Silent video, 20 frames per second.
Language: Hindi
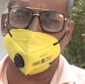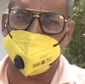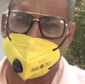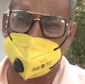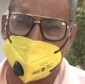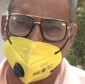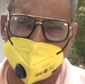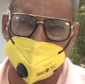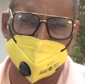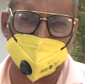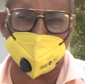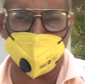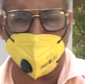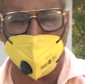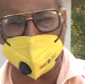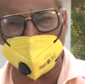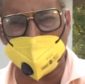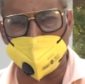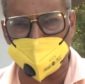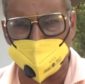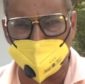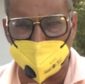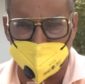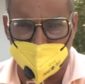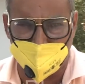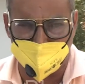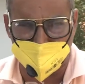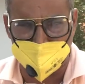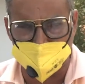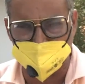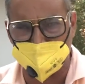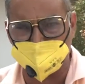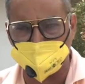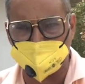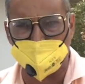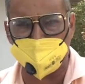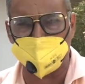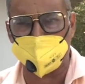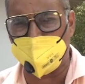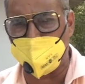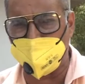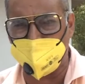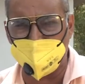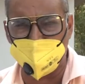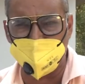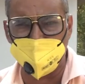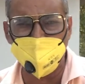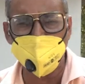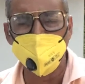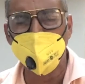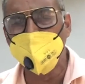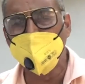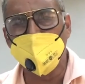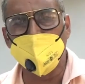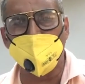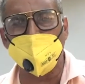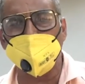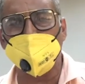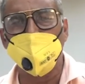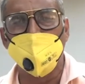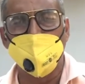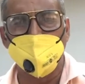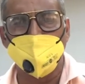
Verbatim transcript: ने किया था खुलासा तुली लैब का सबसे पहले और